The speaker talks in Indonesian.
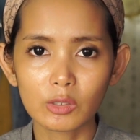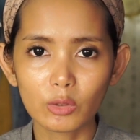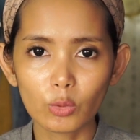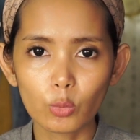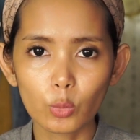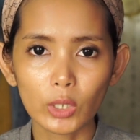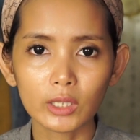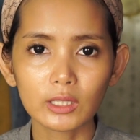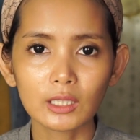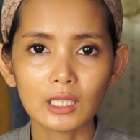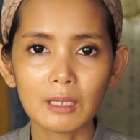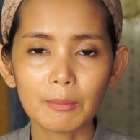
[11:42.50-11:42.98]

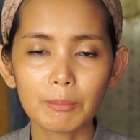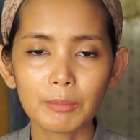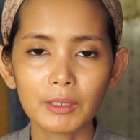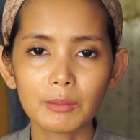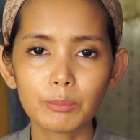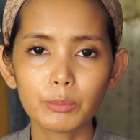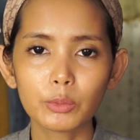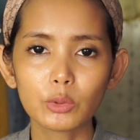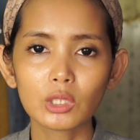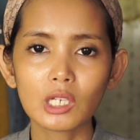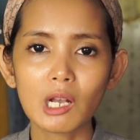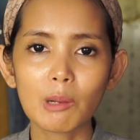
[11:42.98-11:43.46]
kuat
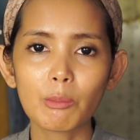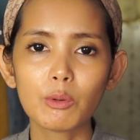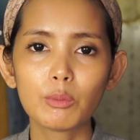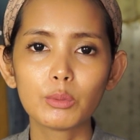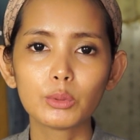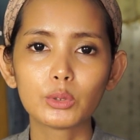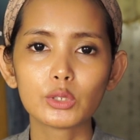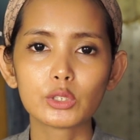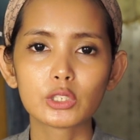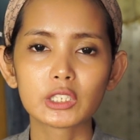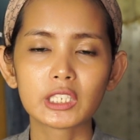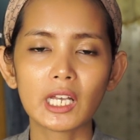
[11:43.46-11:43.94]
apapun kamu
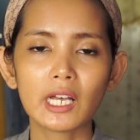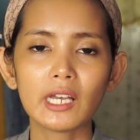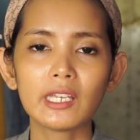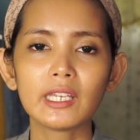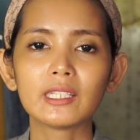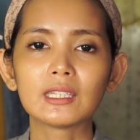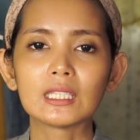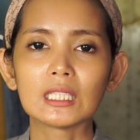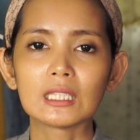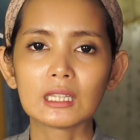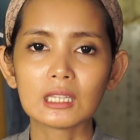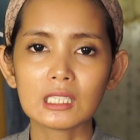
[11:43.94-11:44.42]
berusaha
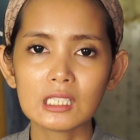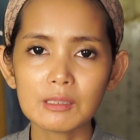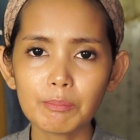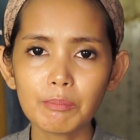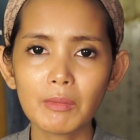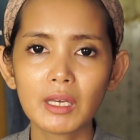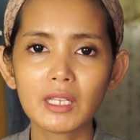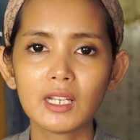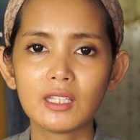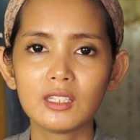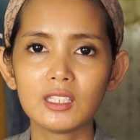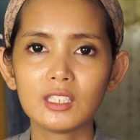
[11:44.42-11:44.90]
ya tetap
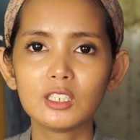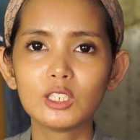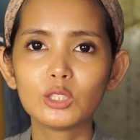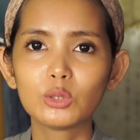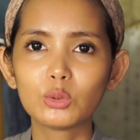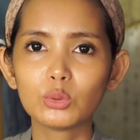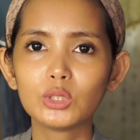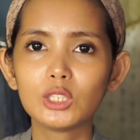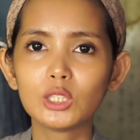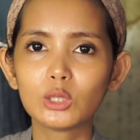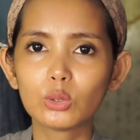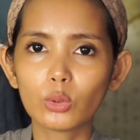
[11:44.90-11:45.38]
badannya
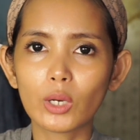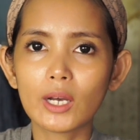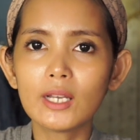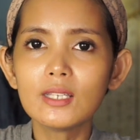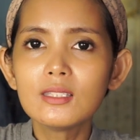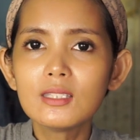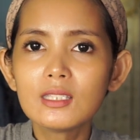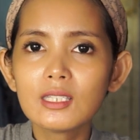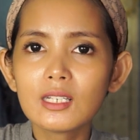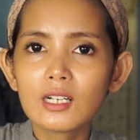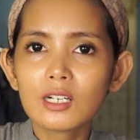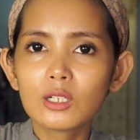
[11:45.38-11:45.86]
gitu-gitu
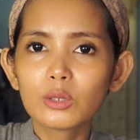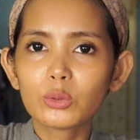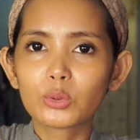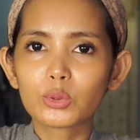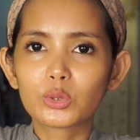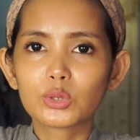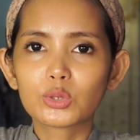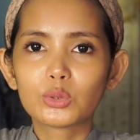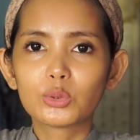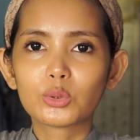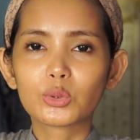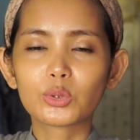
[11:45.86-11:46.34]
aja
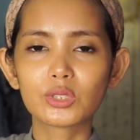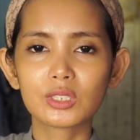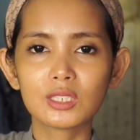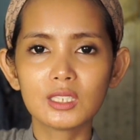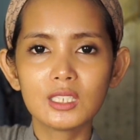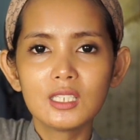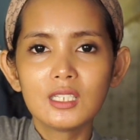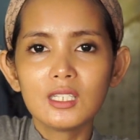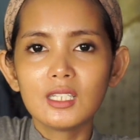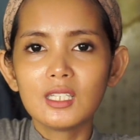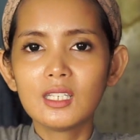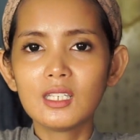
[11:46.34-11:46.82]
kurus-kurus
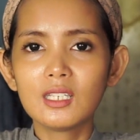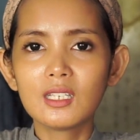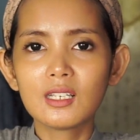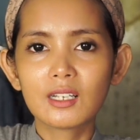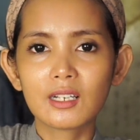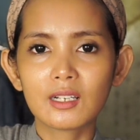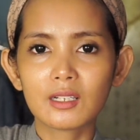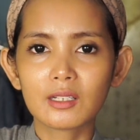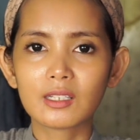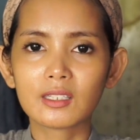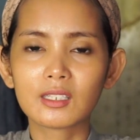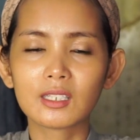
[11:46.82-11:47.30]
gini
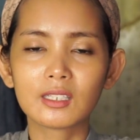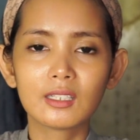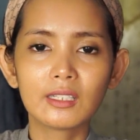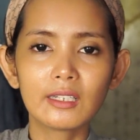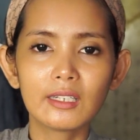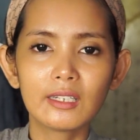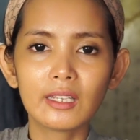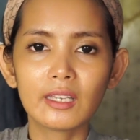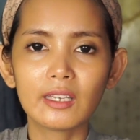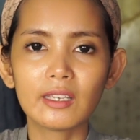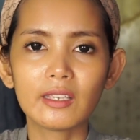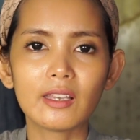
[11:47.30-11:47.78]
nggak
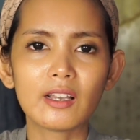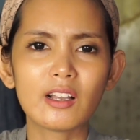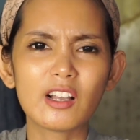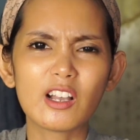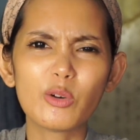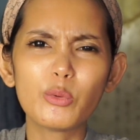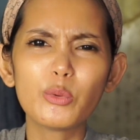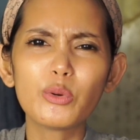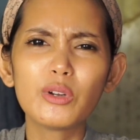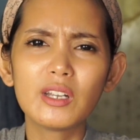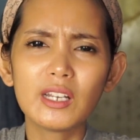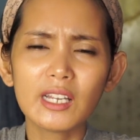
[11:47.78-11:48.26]
gede-gede yang
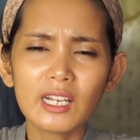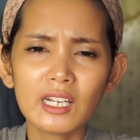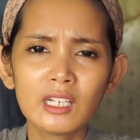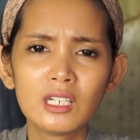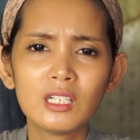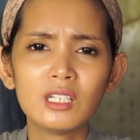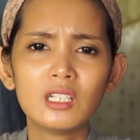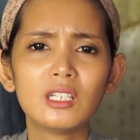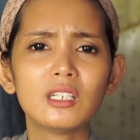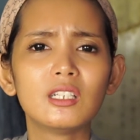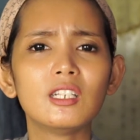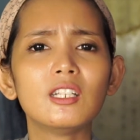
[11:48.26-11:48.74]
udah
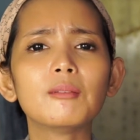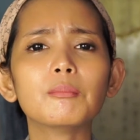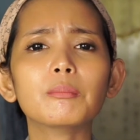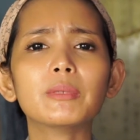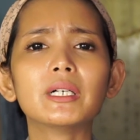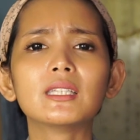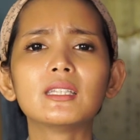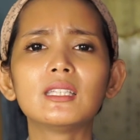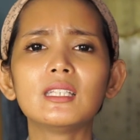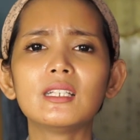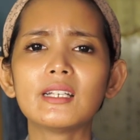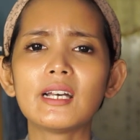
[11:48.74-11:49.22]

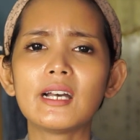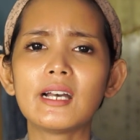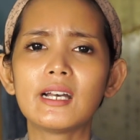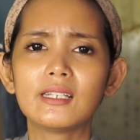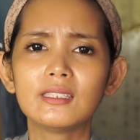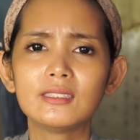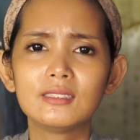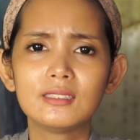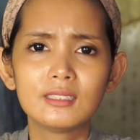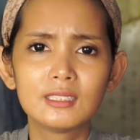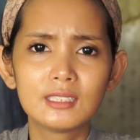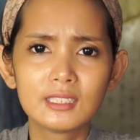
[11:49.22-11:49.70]
nikmatin
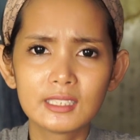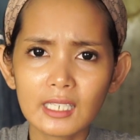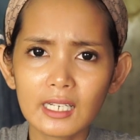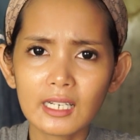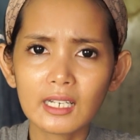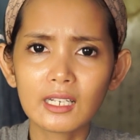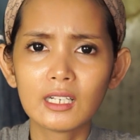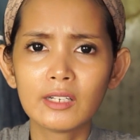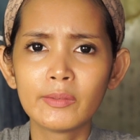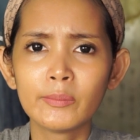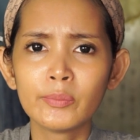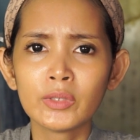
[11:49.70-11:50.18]

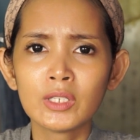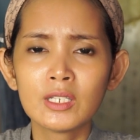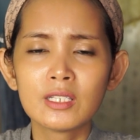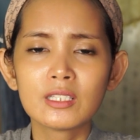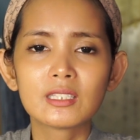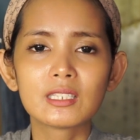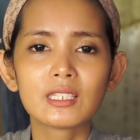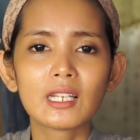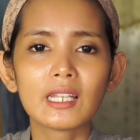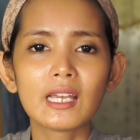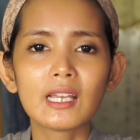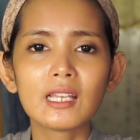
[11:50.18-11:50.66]
aja
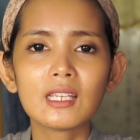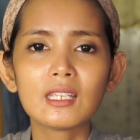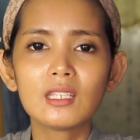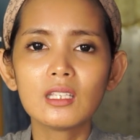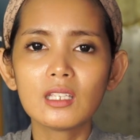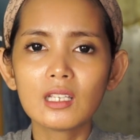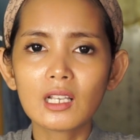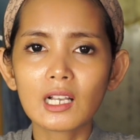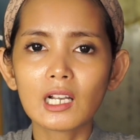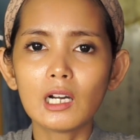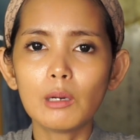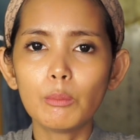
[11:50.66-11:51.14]

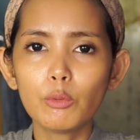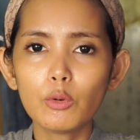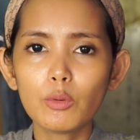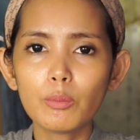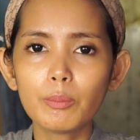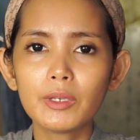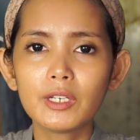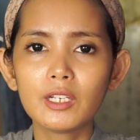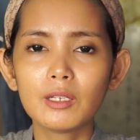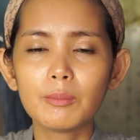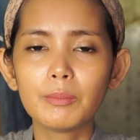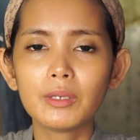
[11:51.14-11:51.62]
selagi kamu
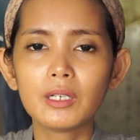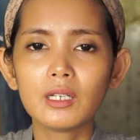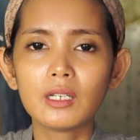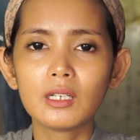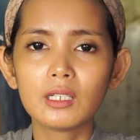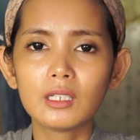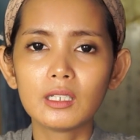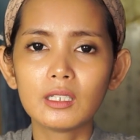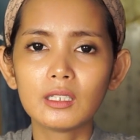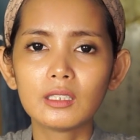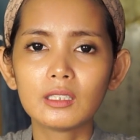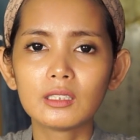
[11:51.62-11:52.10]

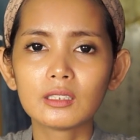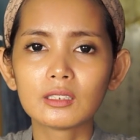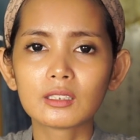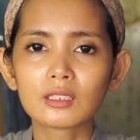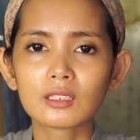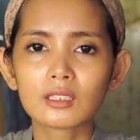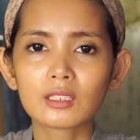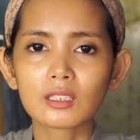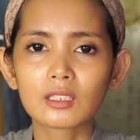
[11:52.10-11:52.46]
benar-benar